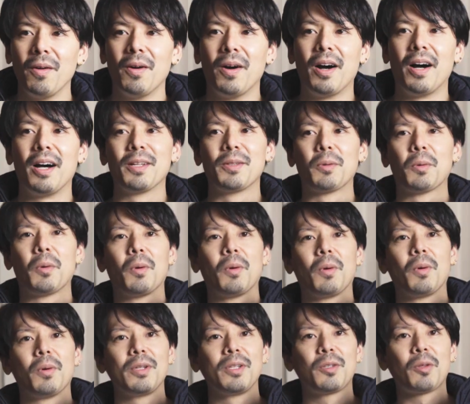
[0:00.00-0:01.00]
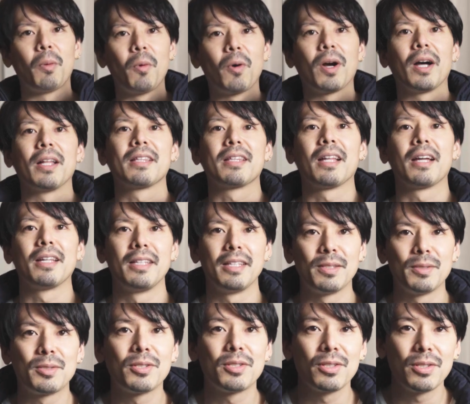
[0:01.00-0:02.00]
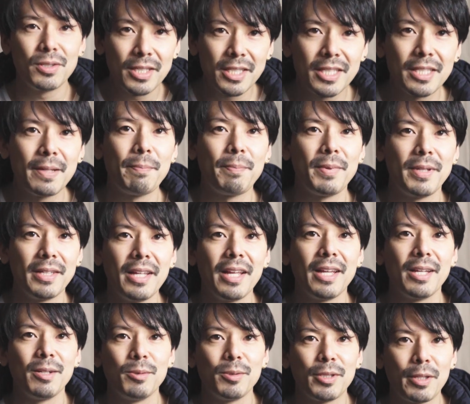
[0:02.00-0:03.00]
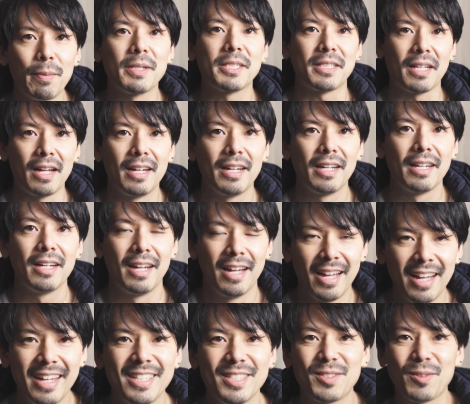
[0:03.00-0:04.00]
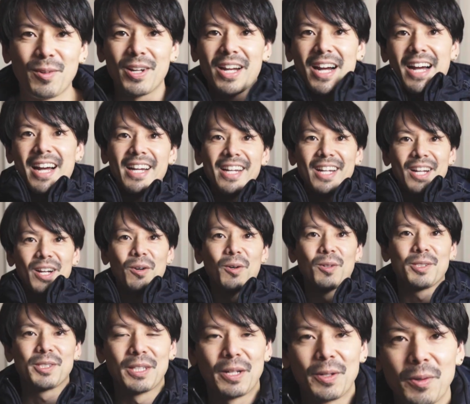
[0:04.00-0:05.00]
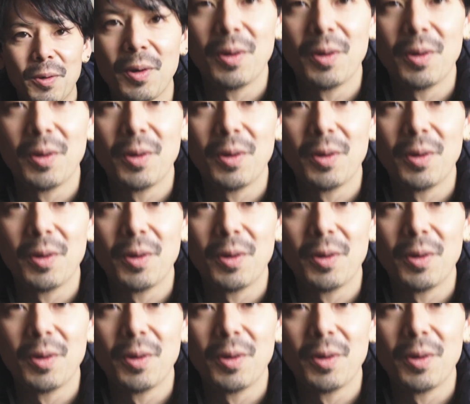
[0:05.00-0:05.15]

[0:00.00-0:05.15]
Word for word: あのいとも簡単に普通に新品で売ってましたそれがこちらの